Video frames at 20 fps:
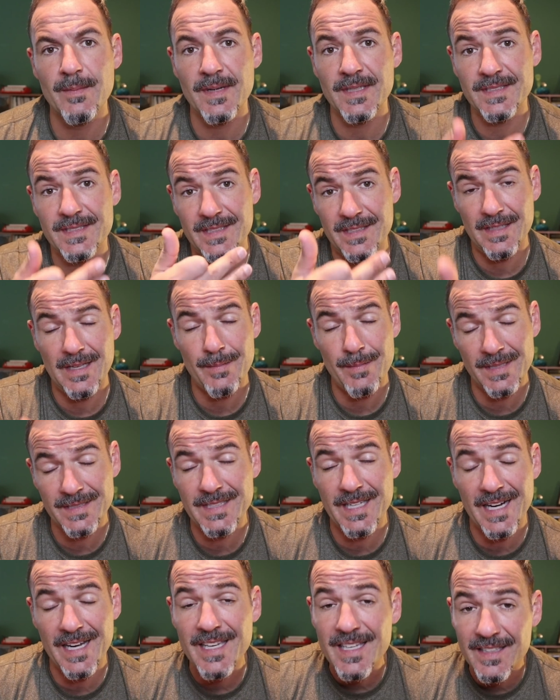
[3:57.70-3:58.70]
a máscara, a
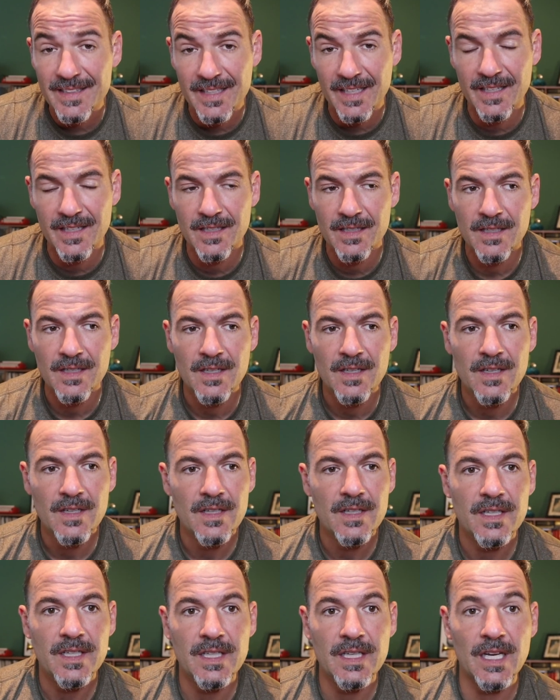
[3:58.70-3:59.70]
máscara íntegra
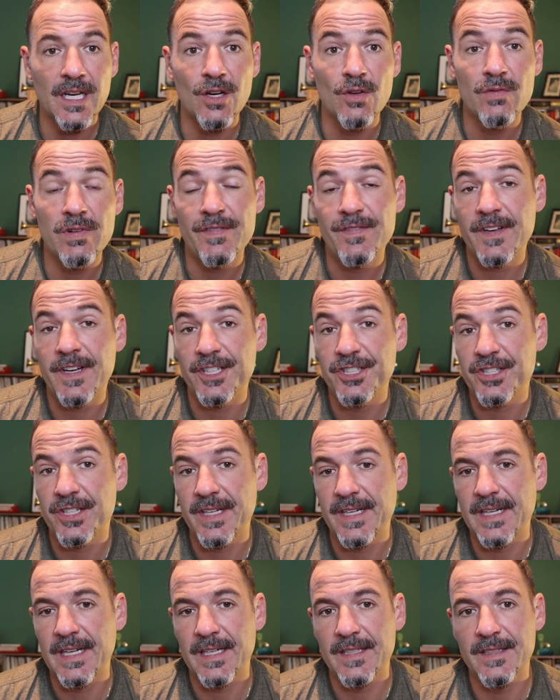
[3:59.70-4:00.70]
e ela não vai ficar
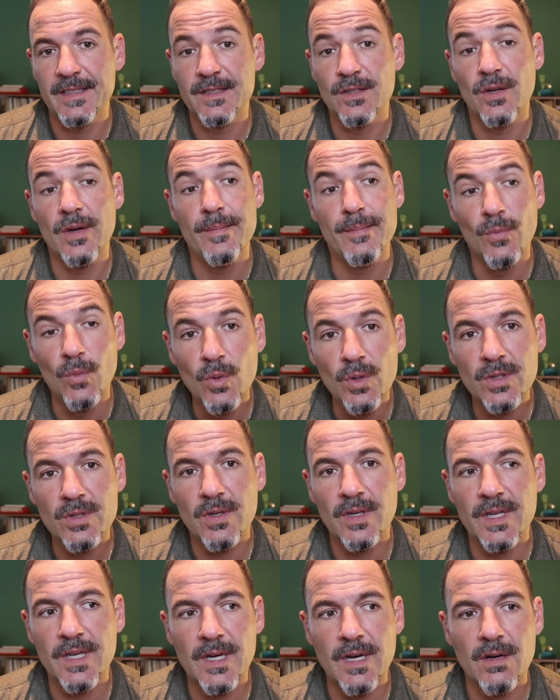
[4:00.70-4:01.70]
encharcada. Então é
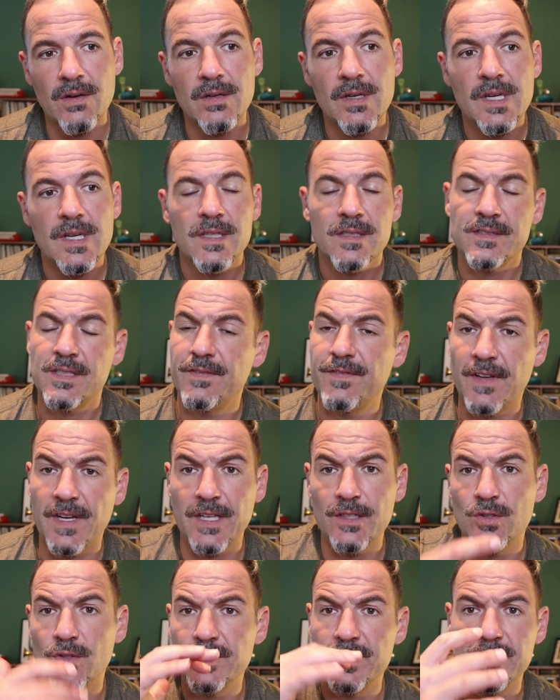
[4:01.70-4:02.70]
muito legal. Sem
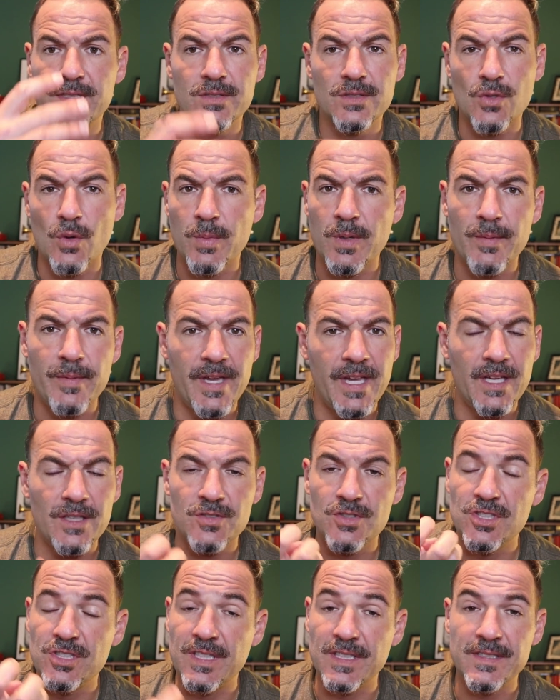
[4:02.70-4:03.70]
falar em todos esses
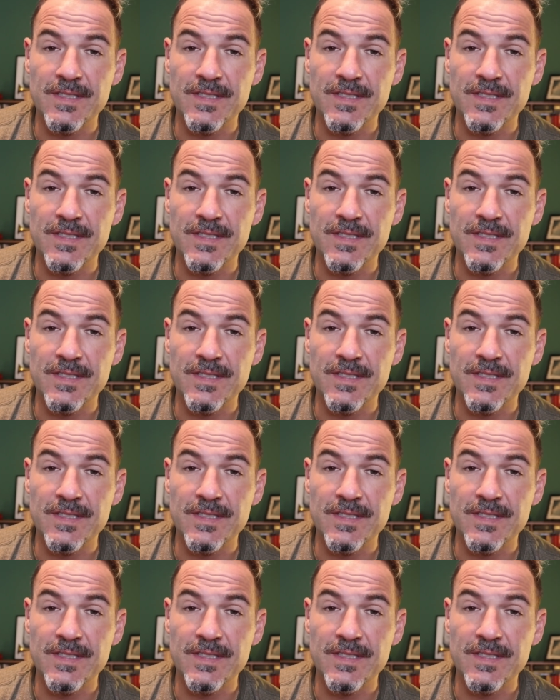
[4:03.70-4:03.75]
complementos de